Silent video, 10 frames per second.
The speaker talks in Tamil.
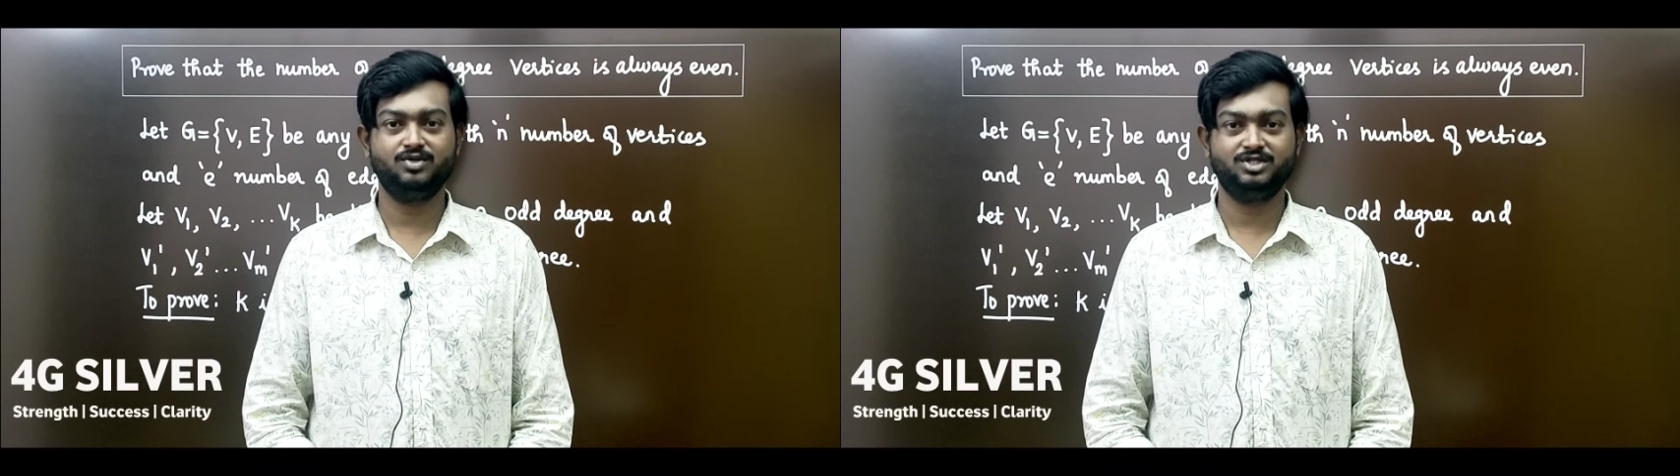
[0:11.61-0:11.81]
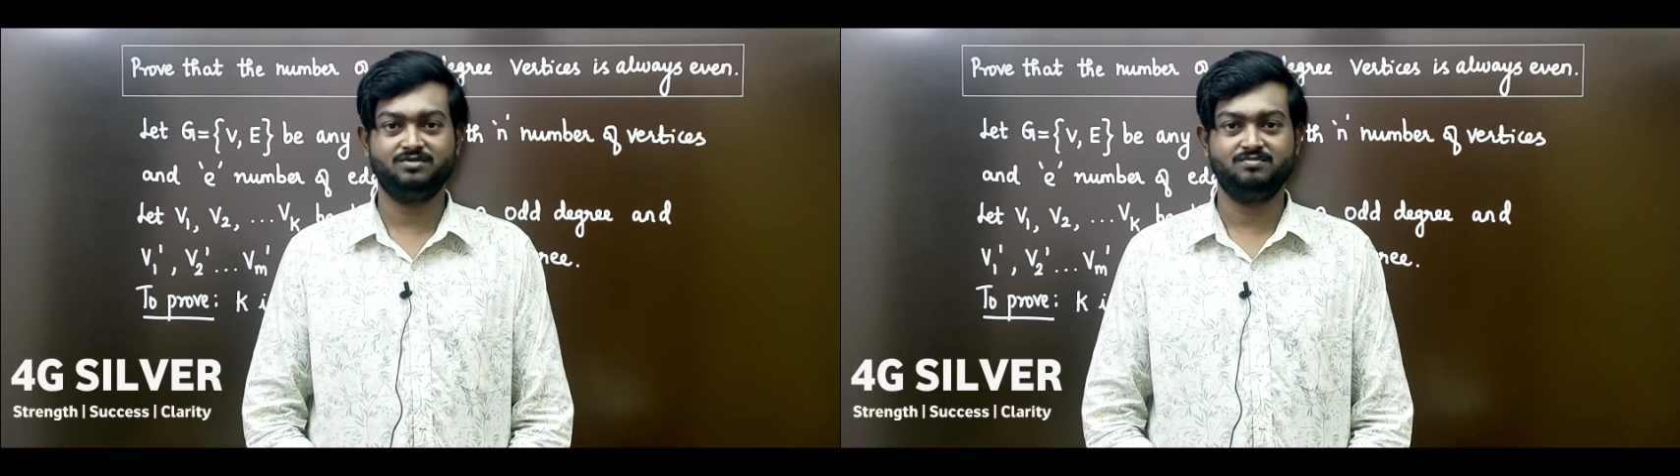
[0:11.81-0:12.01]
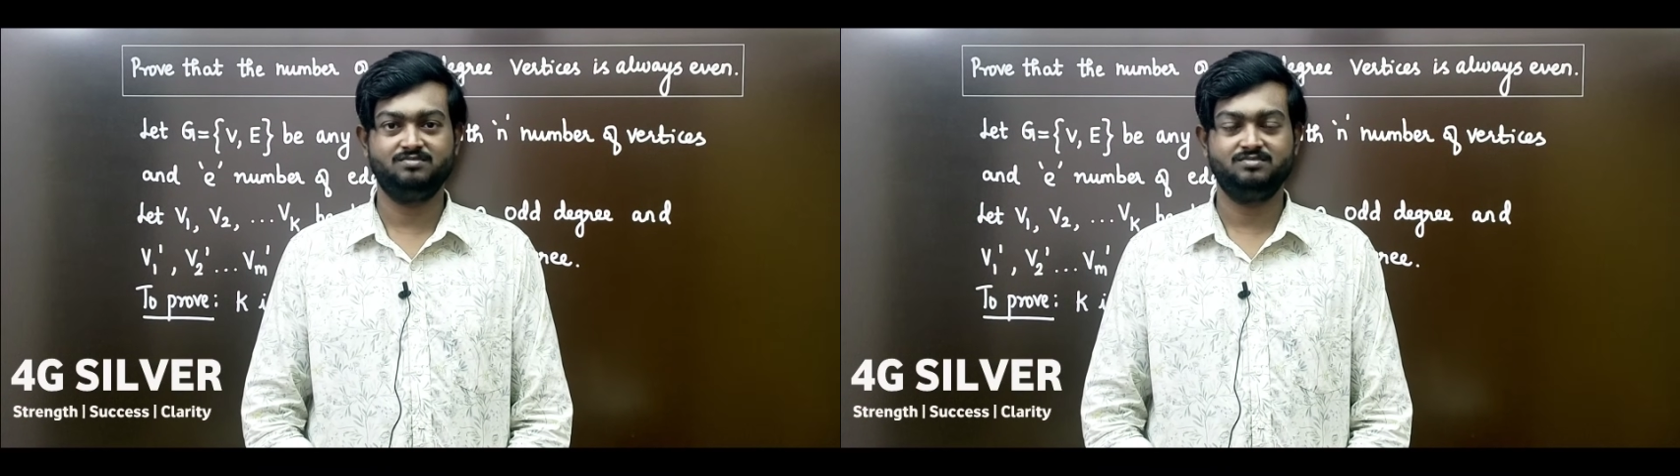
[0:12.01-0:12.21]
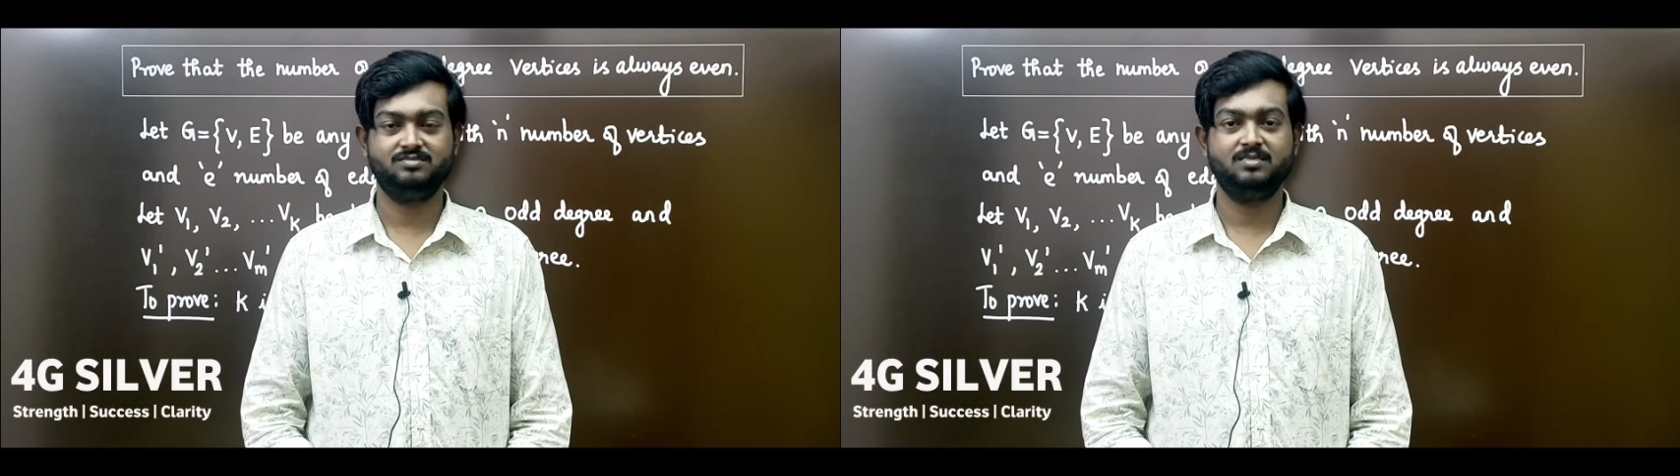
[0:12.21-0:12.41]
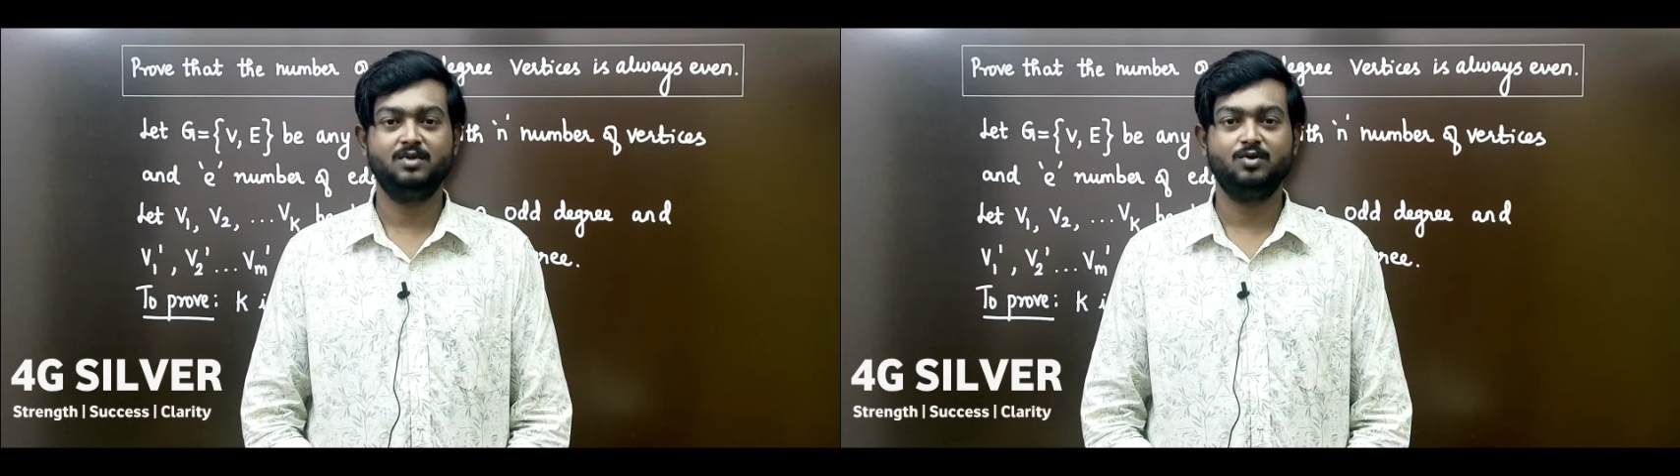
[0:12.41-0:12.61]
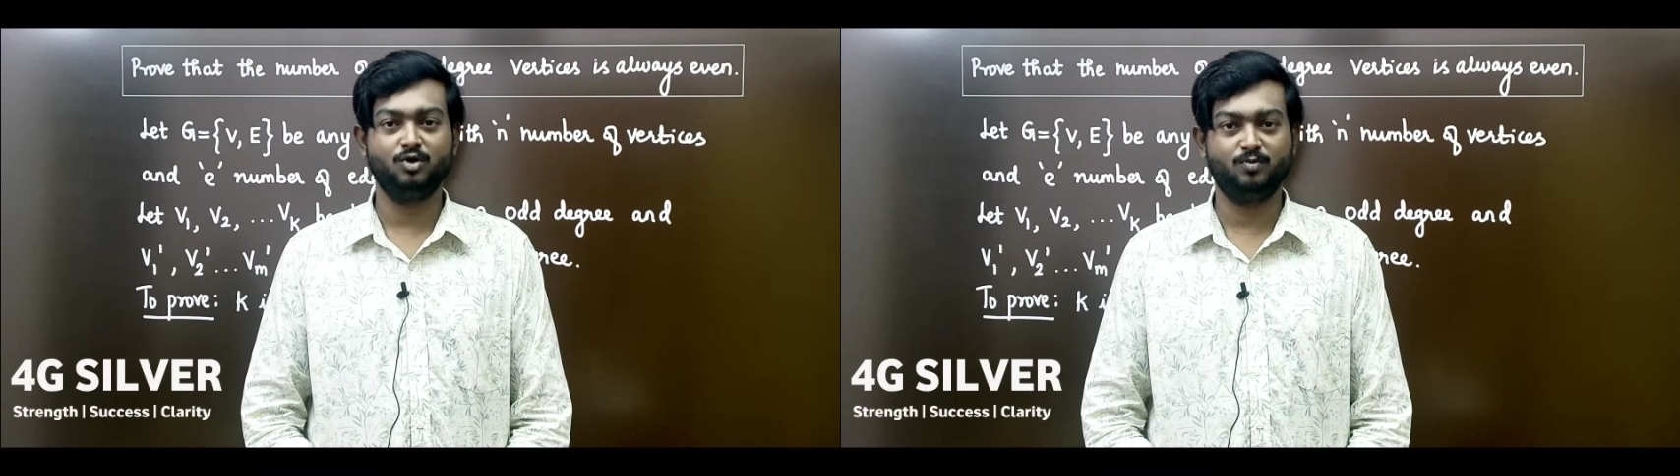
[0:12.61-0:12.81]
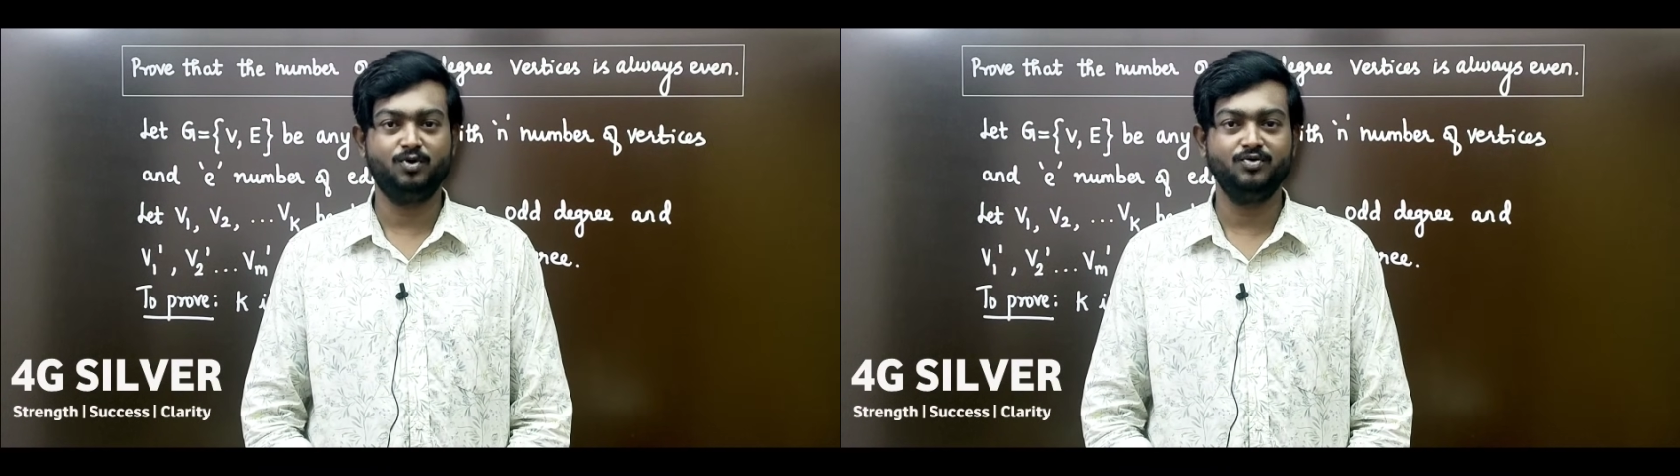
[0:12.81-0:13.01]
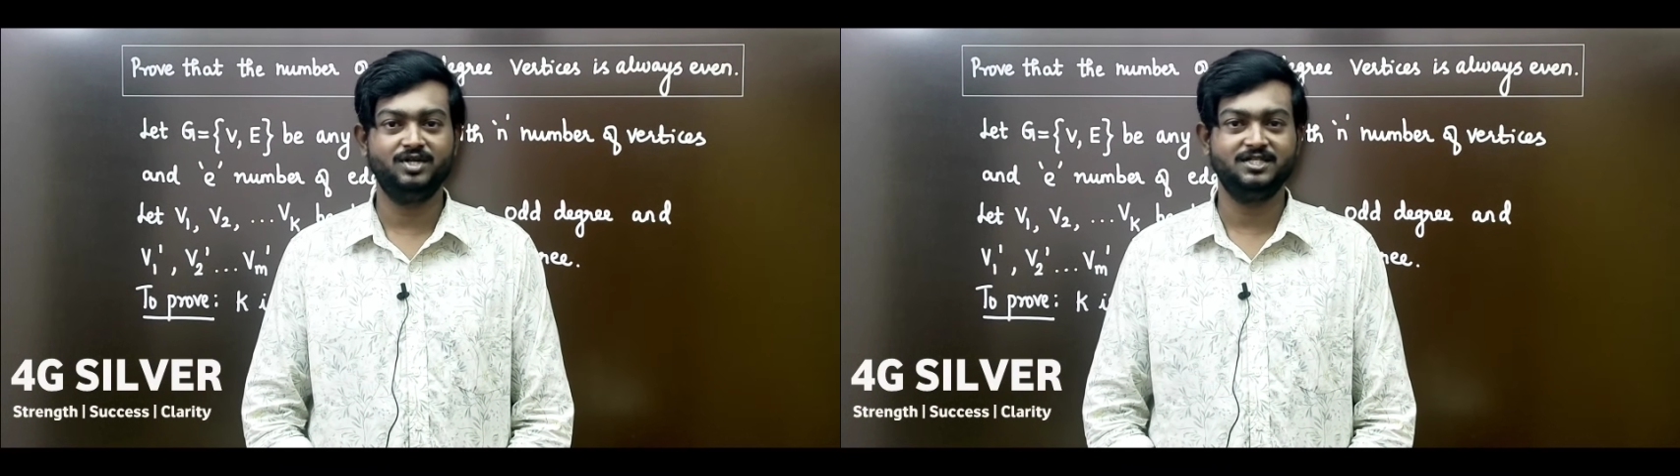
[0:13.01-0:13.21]
கொஷின் ஒரு
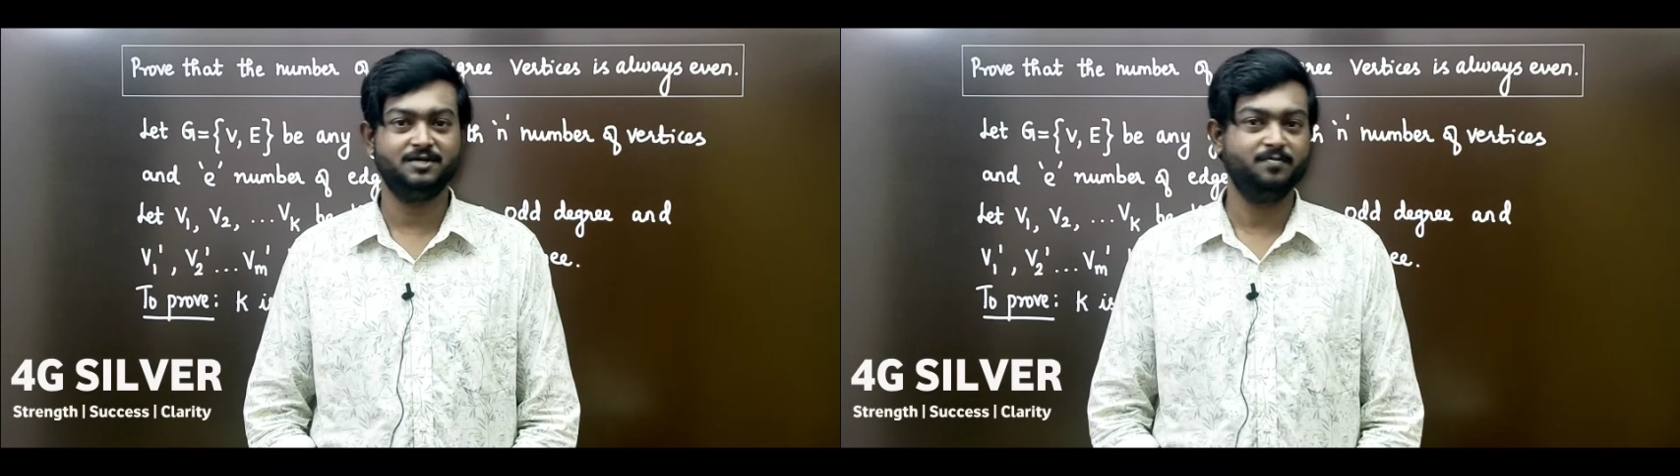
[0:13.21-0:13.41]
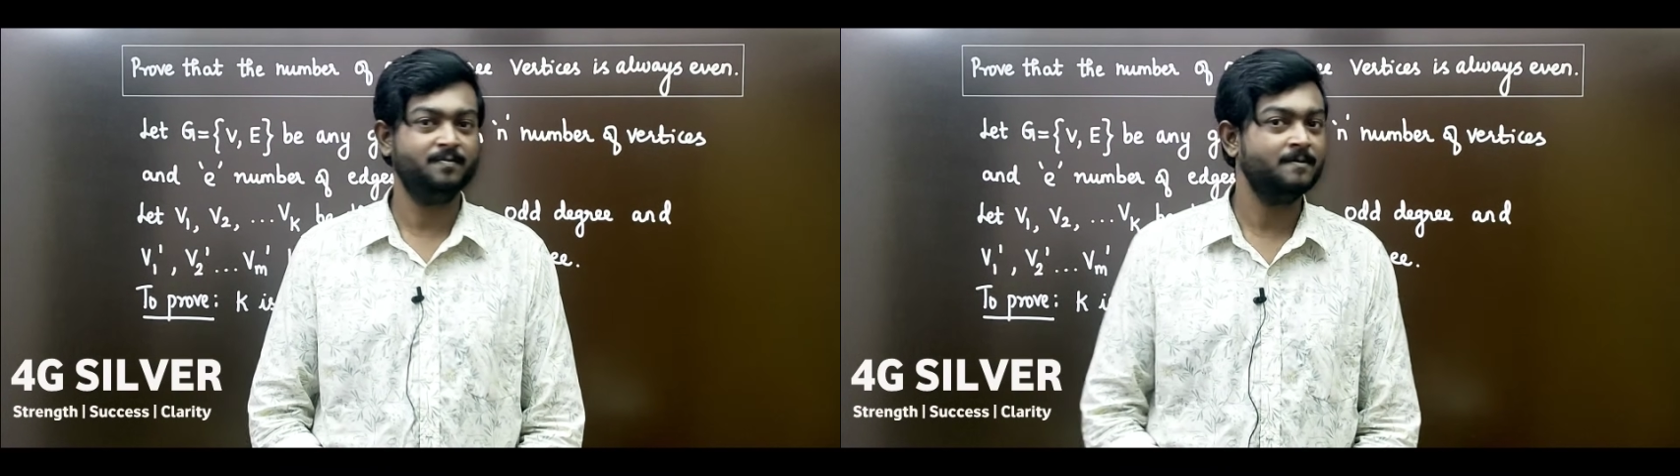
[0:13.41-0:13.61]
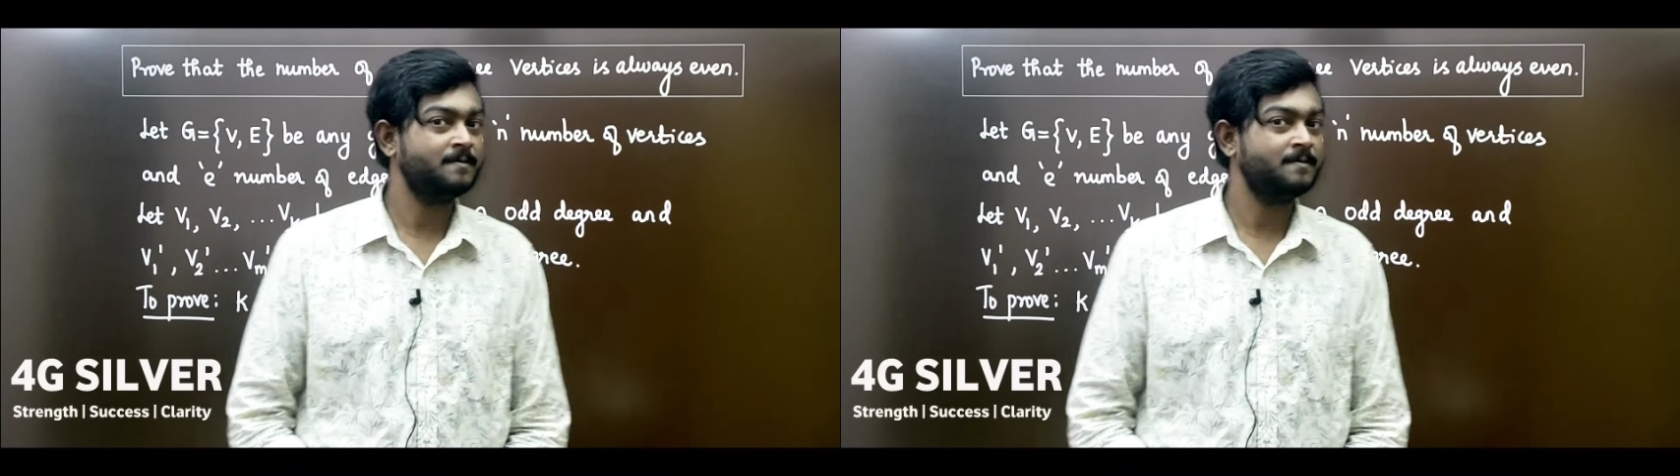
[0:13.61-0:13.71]
ப்ரூவ் தட் சம்